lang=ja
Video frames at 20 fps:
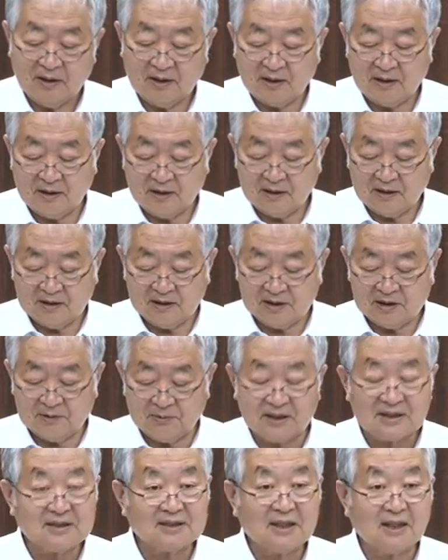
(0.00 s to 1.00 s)
えー、
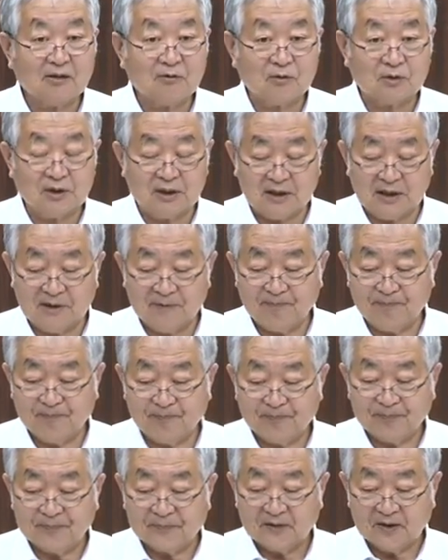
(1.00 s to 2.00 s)
一番最後に、
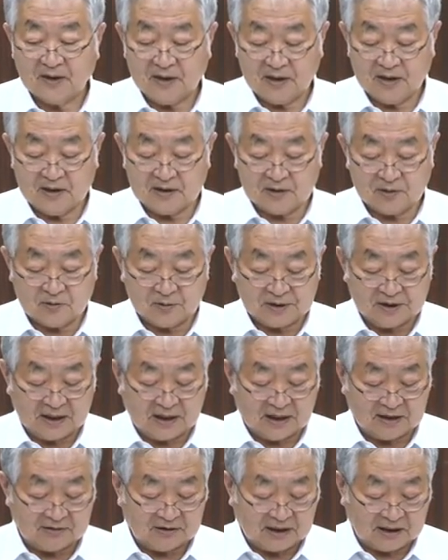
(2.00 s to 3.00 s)
えー、少し
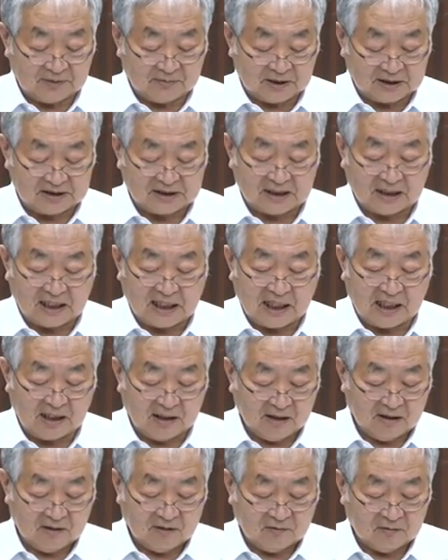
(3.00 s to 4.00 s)
長くなりました
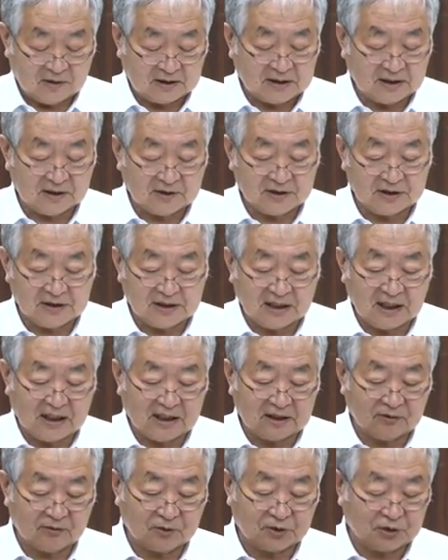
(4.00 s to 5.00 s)
が私
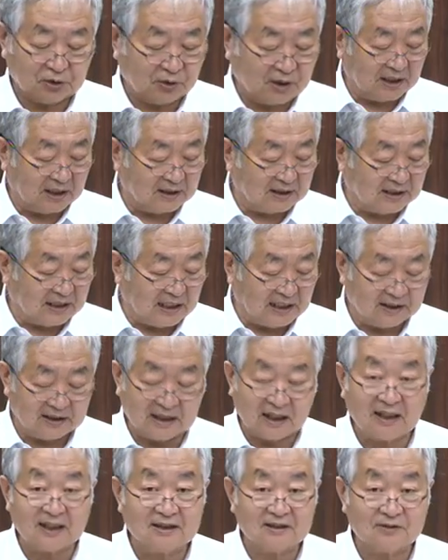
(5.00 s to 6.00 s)
がの簡で
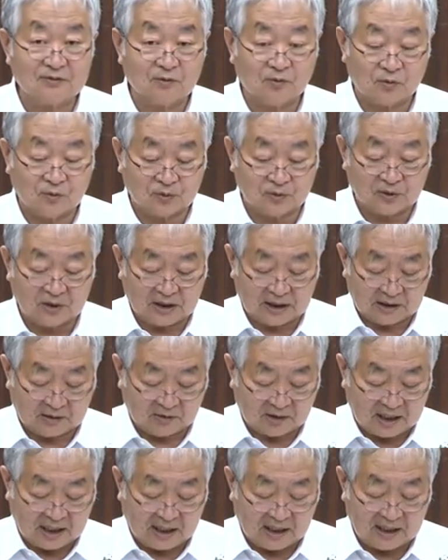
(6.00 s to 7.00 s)
7つの事
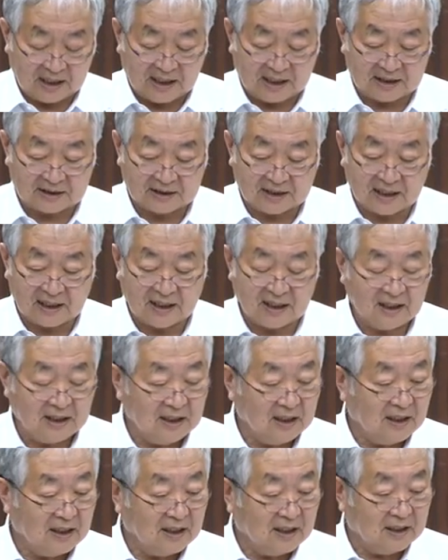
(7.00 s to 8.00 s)
柄を考えて、
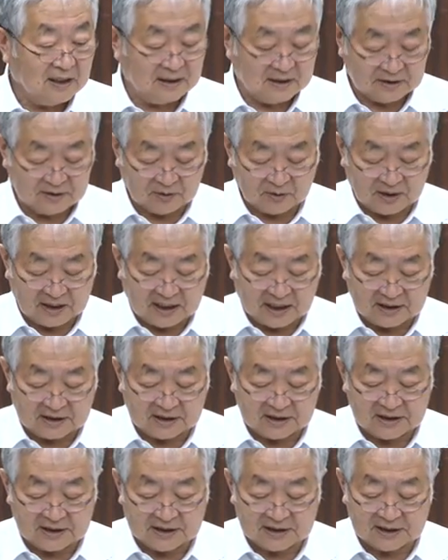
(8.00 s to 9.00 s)
えー、それ
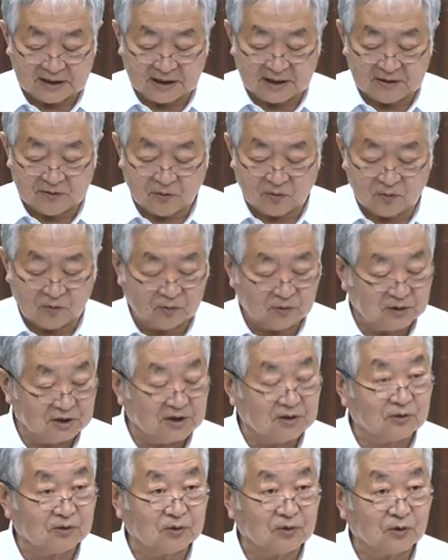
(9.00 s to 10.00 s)
が実際のこの
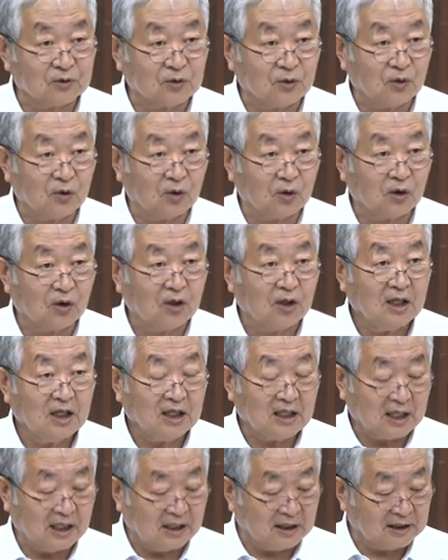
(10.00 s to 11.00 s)
事故とど
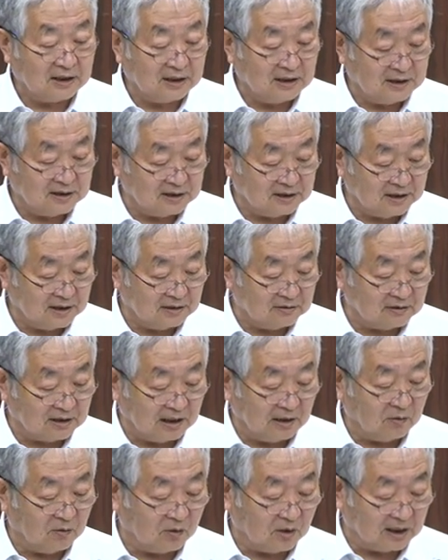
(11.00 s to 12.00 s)
う関係している
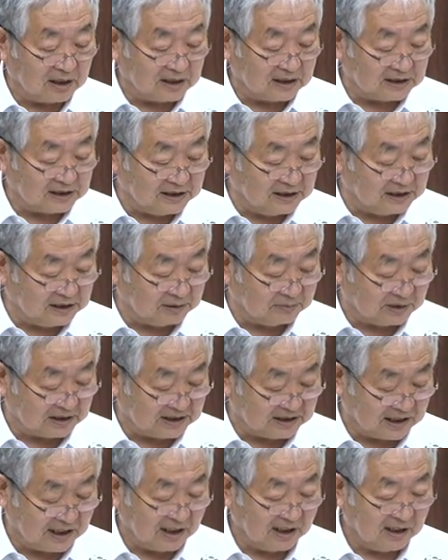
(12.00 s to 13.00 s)
かをお話しし
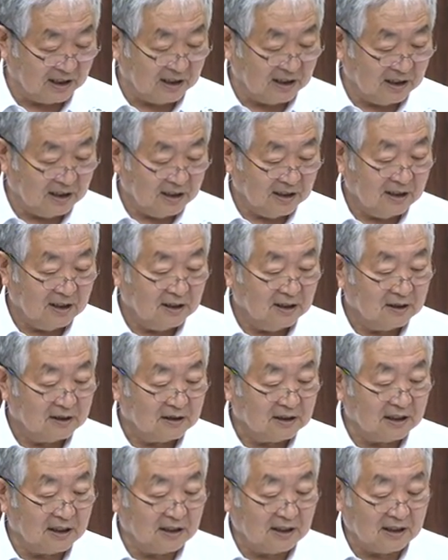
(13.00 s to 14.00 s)
ました
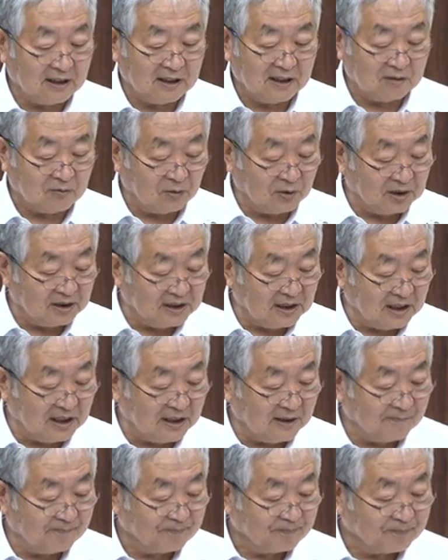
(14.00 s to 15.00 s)
で、えこれ
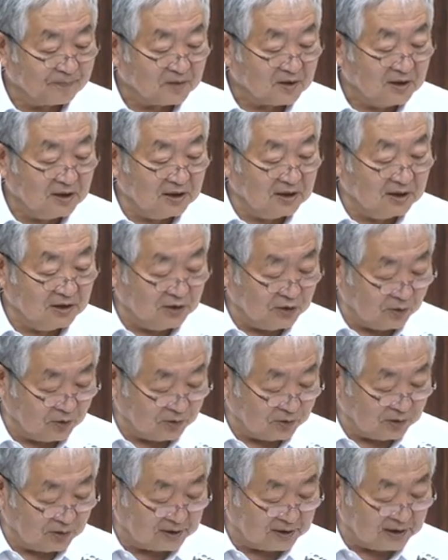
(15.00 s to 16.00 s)
で委員
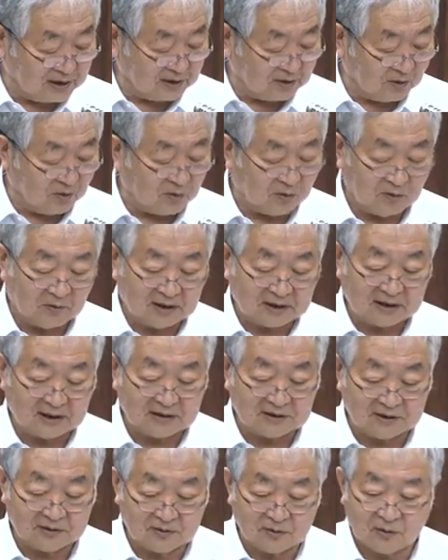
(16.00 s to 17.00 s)
長としての
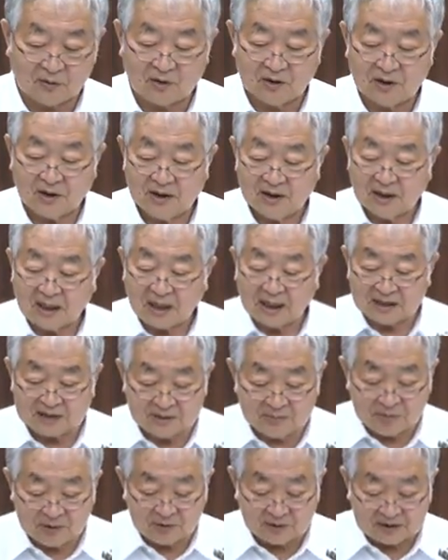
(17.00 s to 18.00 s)
私の
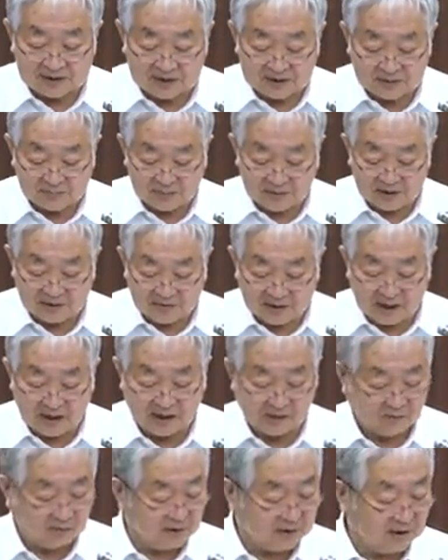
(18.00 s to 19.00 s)
初めの説明
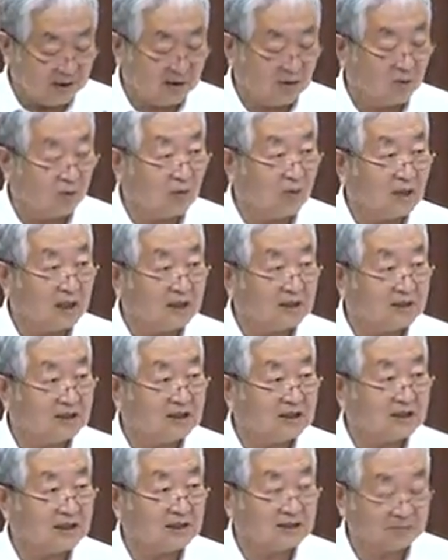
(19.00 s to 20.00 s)
はこれで終わり
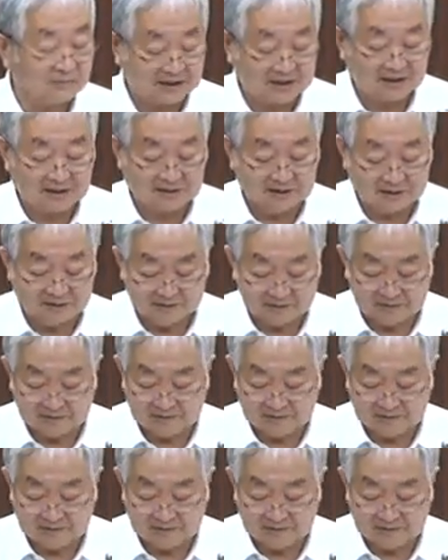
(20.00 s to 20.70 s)
にいたします